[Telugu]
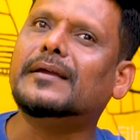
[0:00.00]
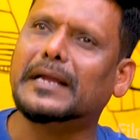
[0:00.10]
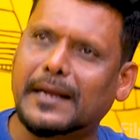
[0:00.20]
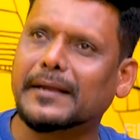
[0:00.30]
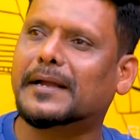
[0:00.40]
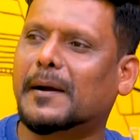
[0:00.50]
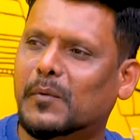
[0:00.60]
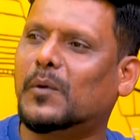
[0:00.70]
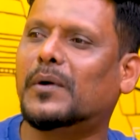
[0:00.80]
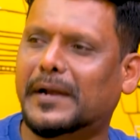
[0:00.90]
ఇంకా ఇంకా
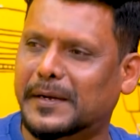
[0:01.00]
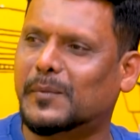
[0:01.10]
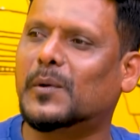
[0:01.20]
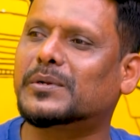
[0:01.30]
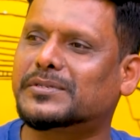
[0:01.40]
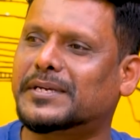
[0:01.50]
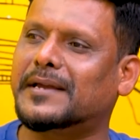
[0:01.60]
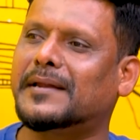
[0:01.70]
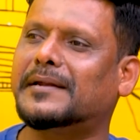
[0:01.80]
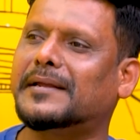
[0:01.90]
మోర్ అండ్ మోర్
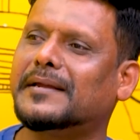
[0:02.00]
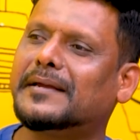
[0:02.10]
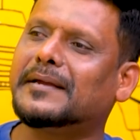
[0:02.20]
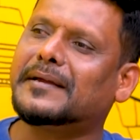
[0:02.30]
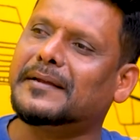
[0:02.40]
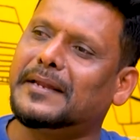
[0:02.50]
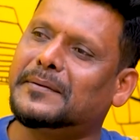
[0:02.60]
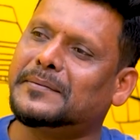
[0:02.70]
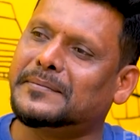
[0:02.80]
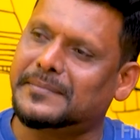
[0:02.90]
చేయాలని
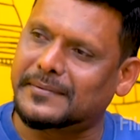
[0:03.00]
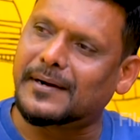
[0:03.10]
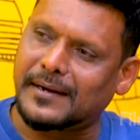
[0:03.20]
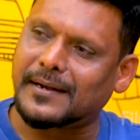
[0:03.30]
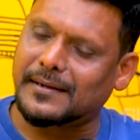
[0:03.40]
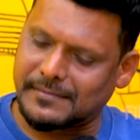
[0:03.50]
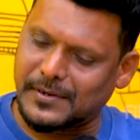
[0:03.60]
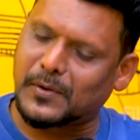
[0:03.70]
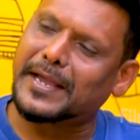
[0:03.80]
నేను అట్లా ఒక